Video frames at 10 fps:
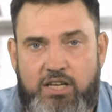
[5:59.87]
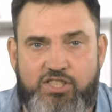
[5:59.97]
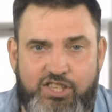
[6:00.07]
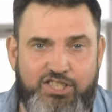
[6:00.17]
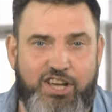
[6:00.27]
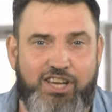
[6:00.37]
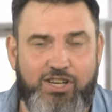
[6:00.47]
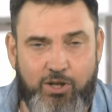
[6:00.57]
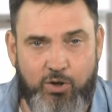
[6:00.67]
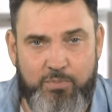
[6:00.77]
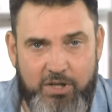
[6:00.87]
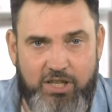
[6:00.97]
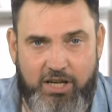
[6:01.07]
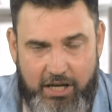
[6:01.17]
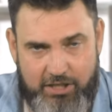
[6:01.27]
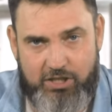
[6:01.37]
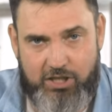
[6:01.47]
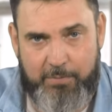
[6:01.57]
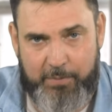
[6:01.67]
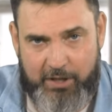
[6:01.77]
детей глубинных
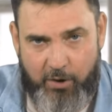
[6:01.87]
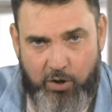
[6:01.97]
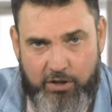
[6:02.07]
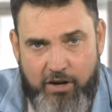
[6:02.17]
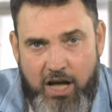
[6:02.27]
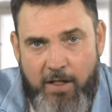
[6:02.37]
российских патриотов.